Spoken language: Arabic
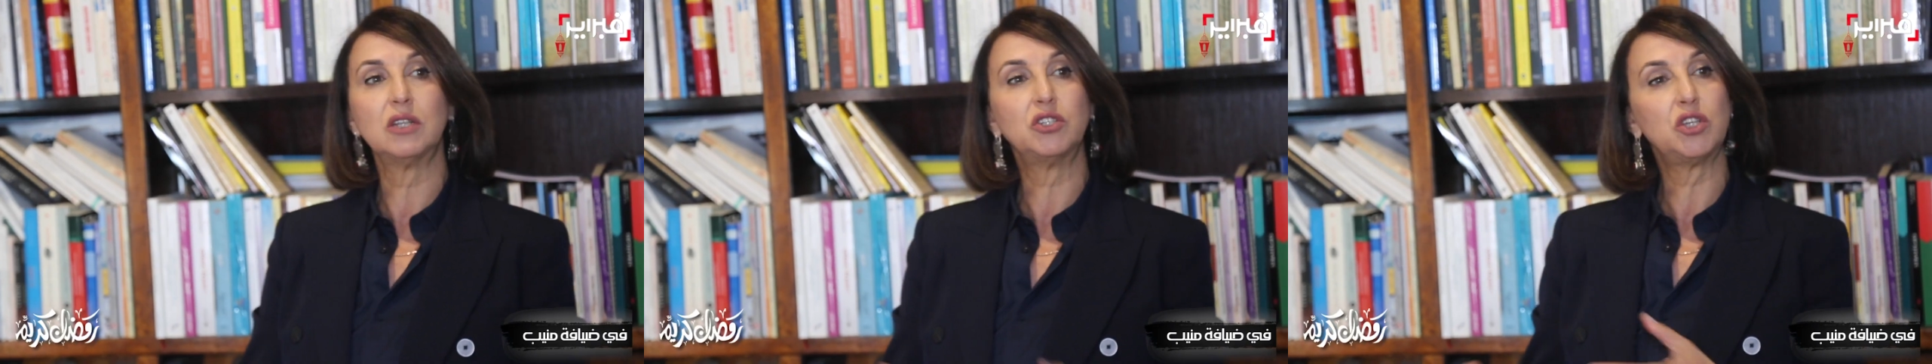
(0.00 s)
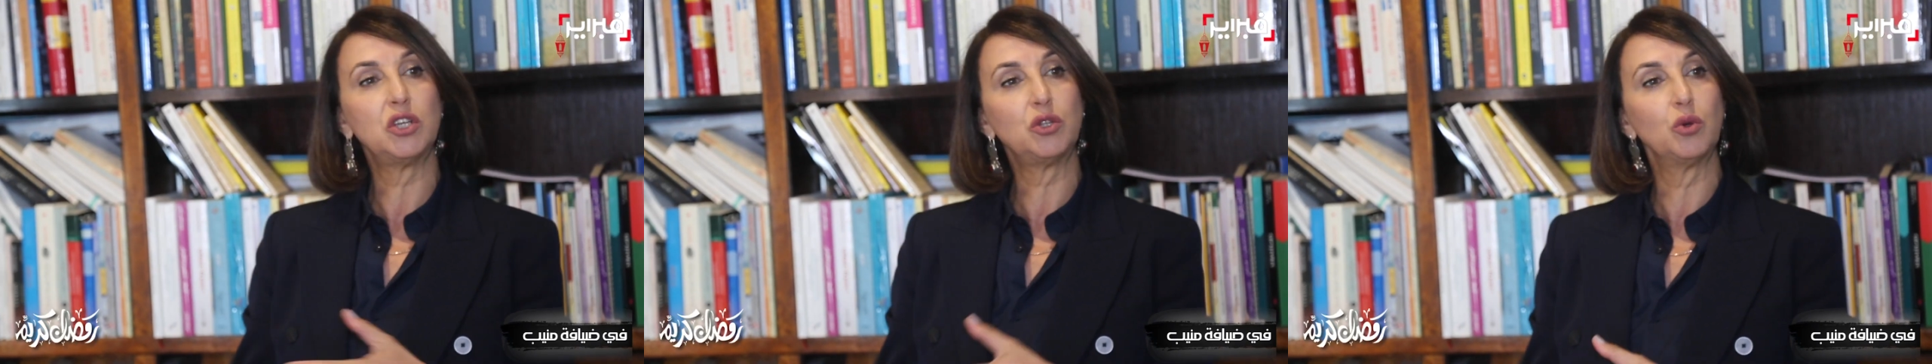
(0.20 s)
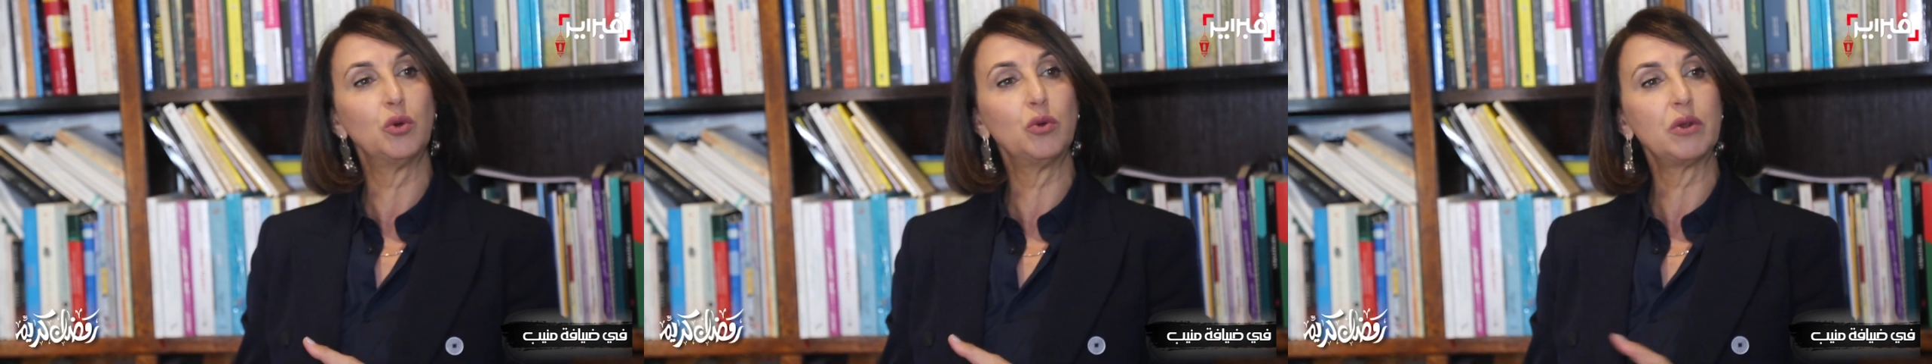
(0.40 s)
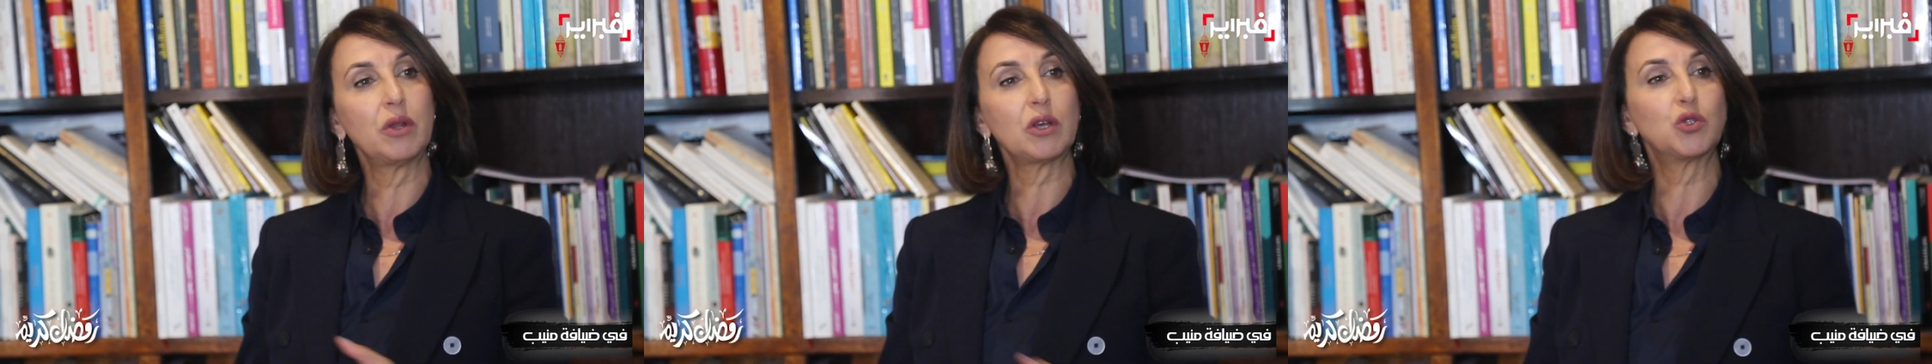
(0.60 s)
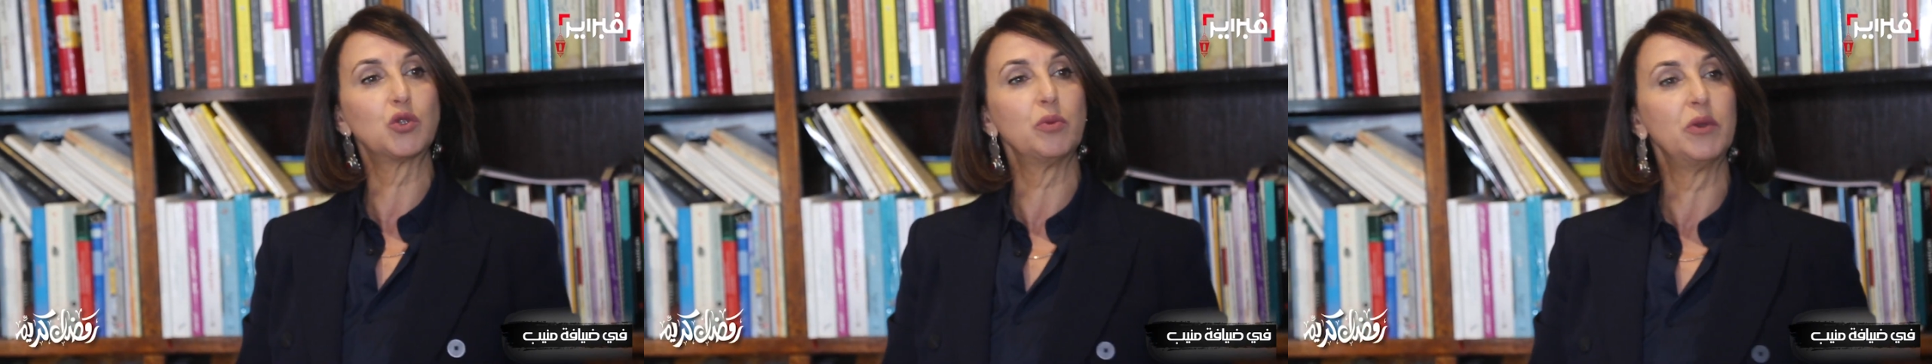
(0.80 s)
انا بحال
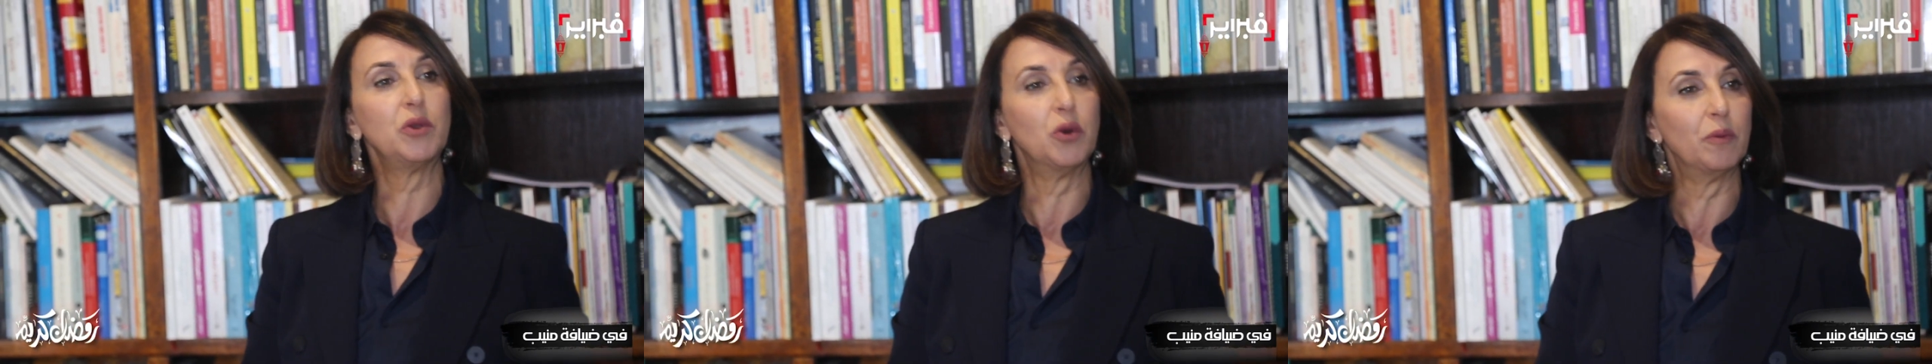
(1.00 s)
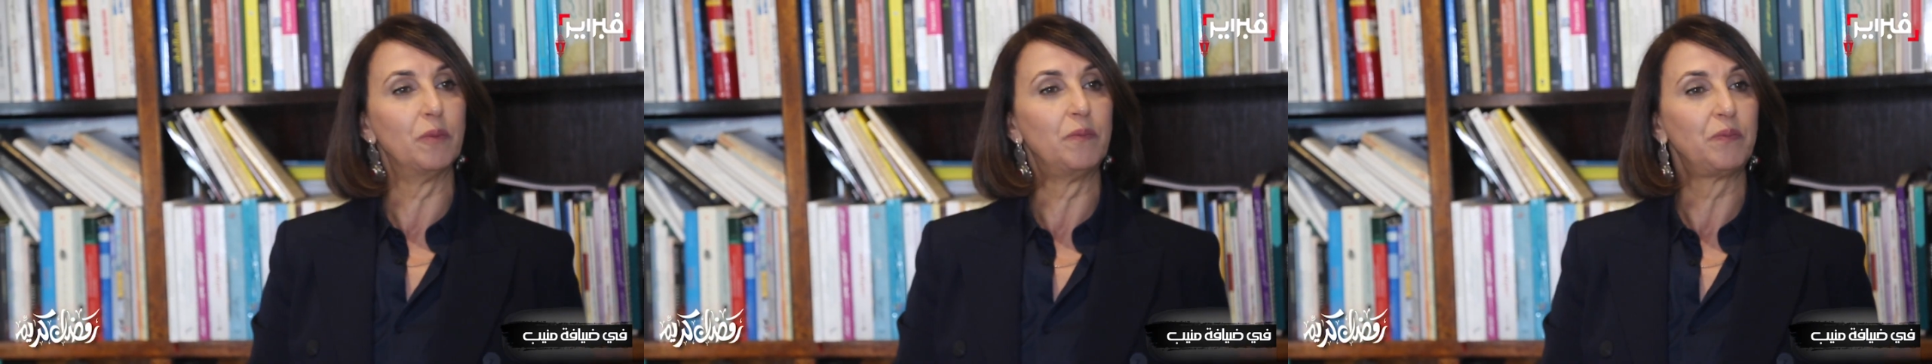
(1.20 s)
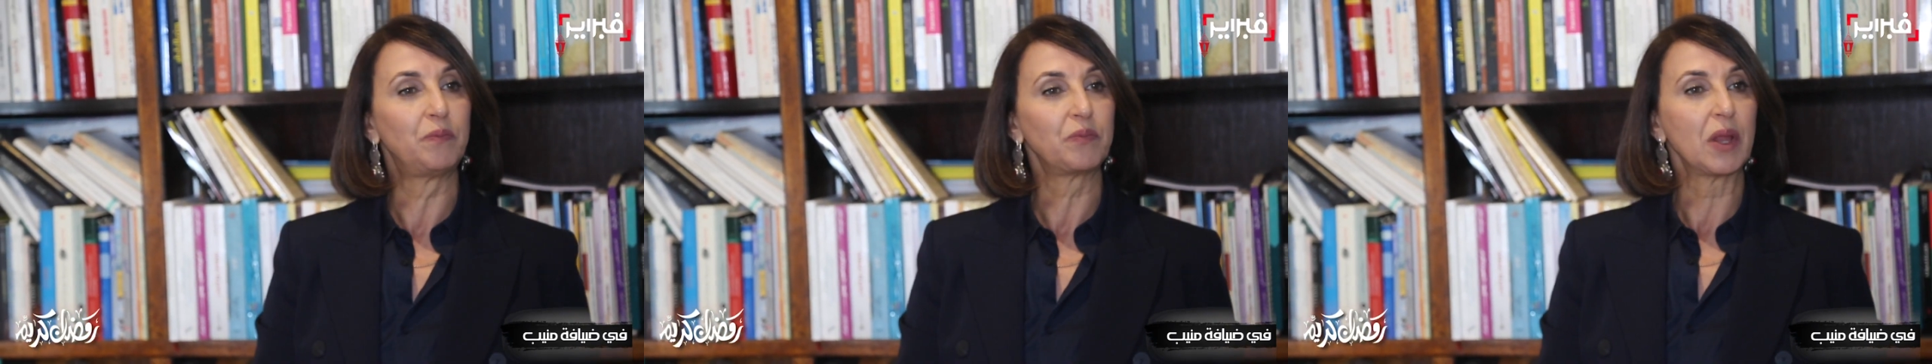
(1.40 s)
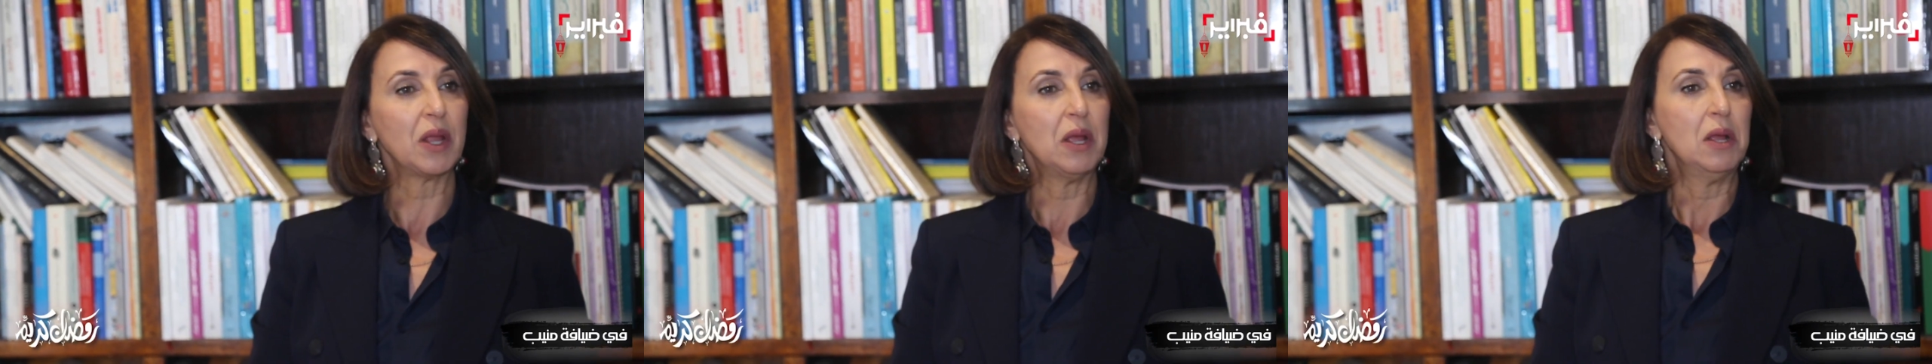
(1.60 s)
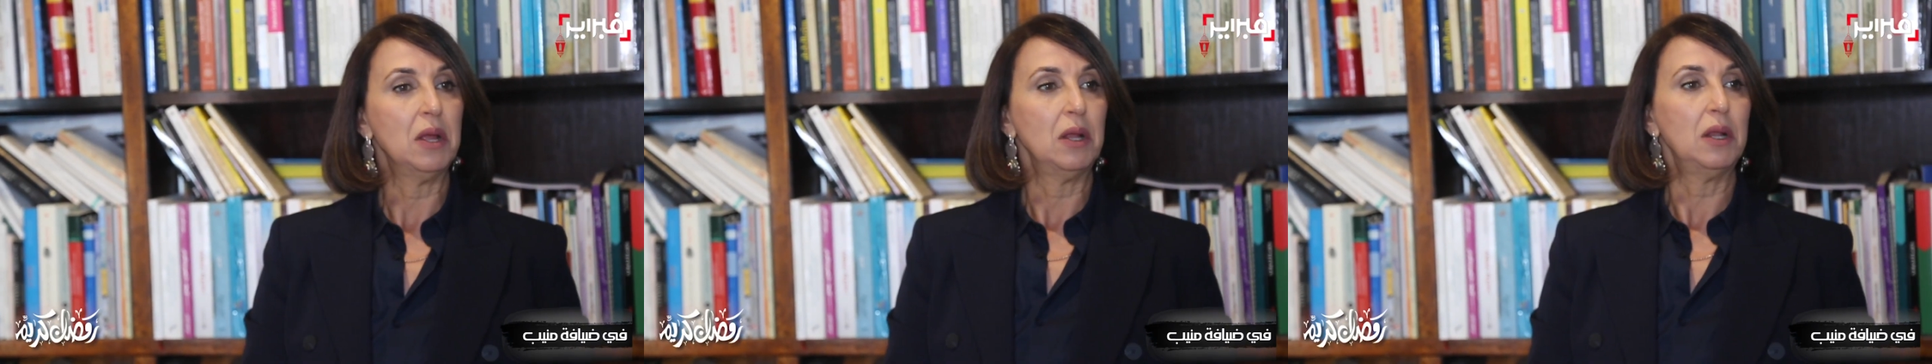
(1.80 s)
رمضان
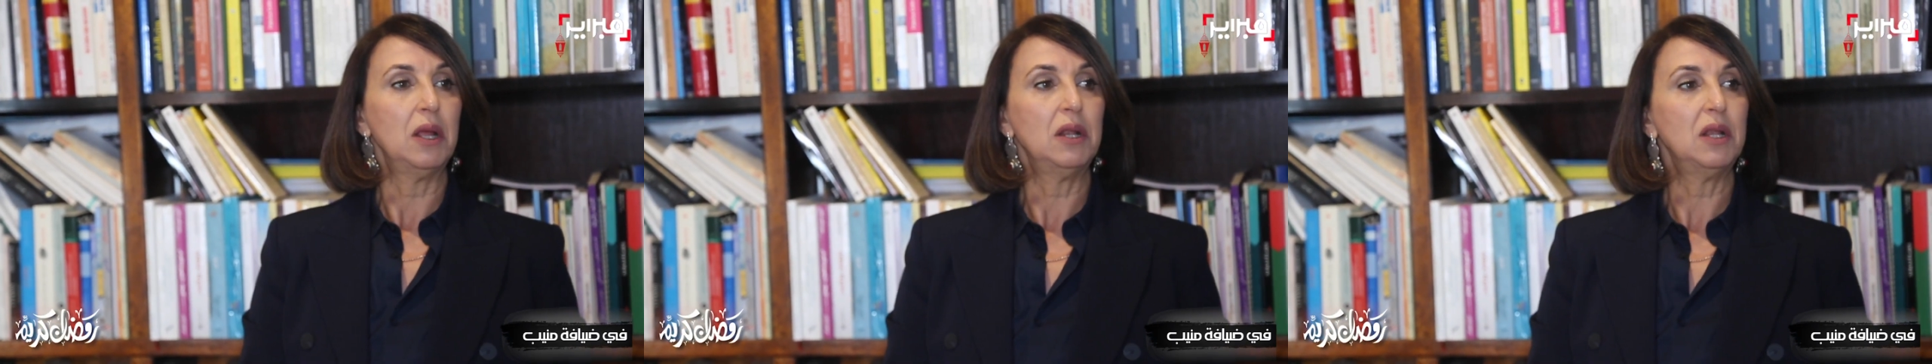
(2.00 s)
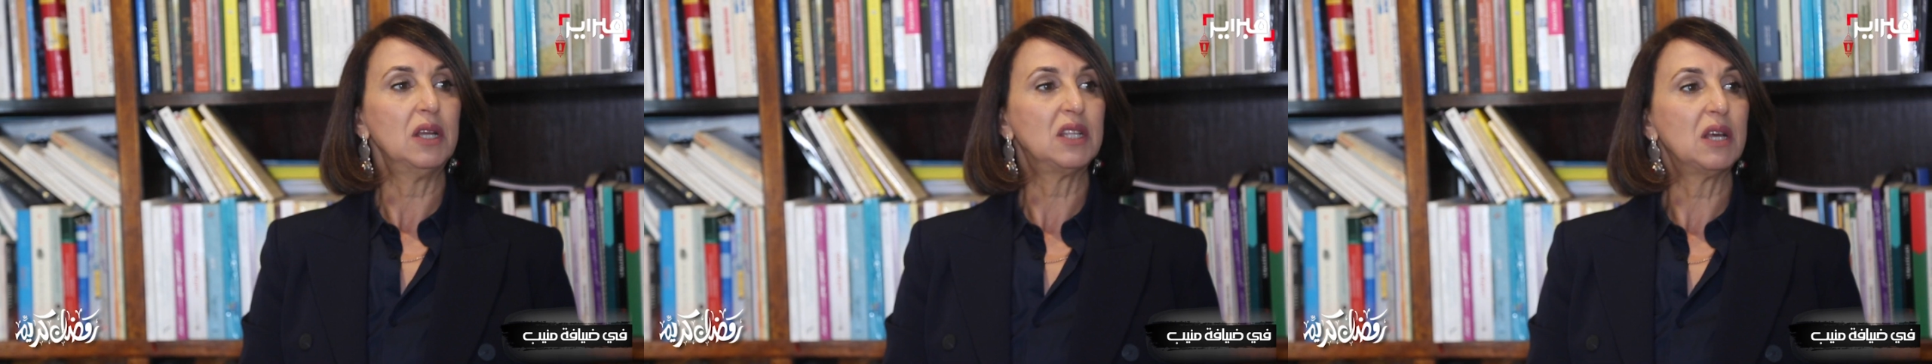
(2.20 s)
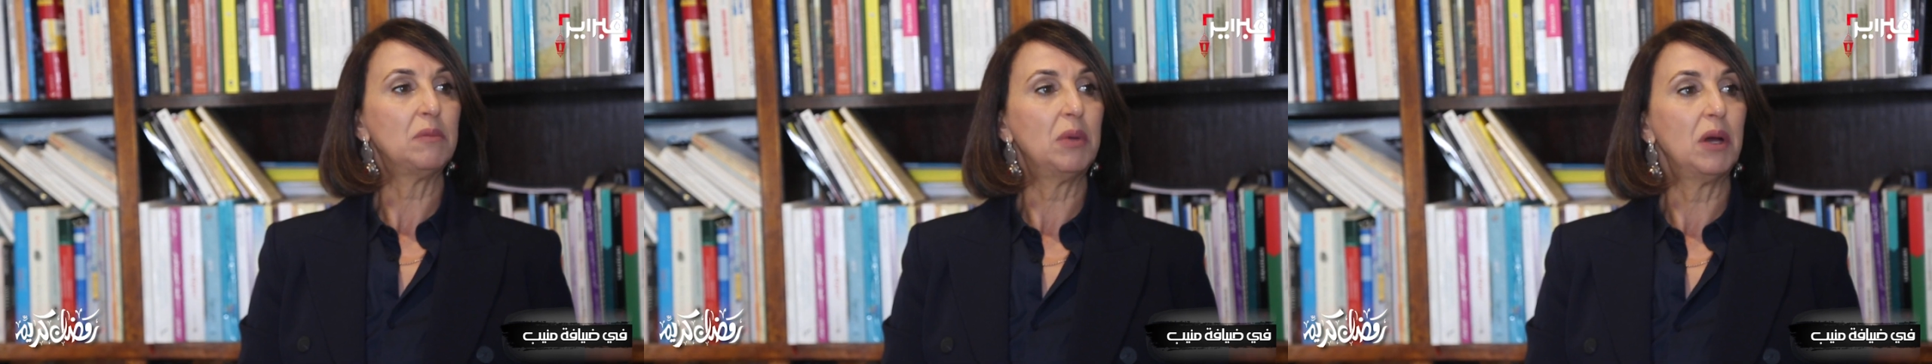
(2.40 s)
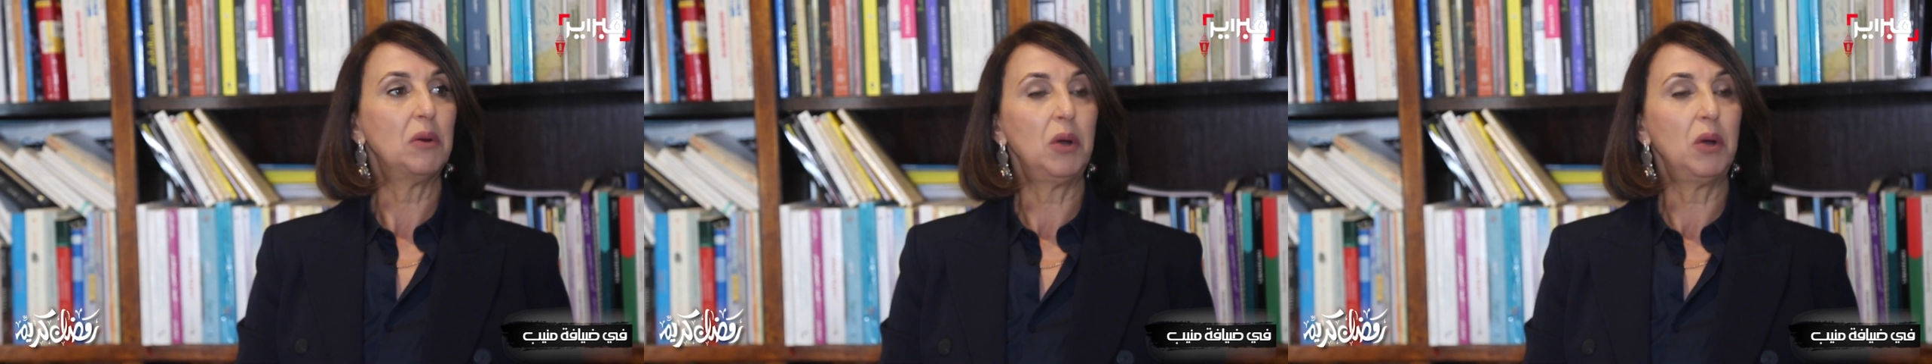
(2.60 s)
دائما عندي تقريبا